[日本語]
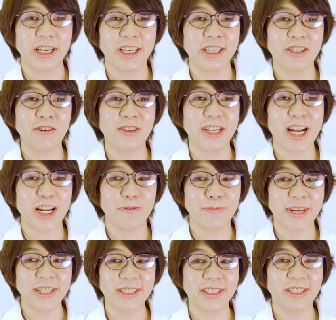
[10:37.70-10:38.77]
以上になり
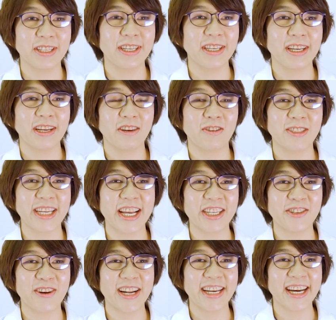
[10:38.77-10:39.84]
ますご清
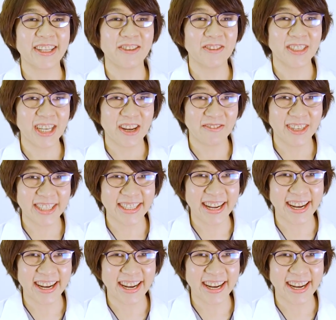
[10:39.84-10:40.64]
聴ありがとうございまし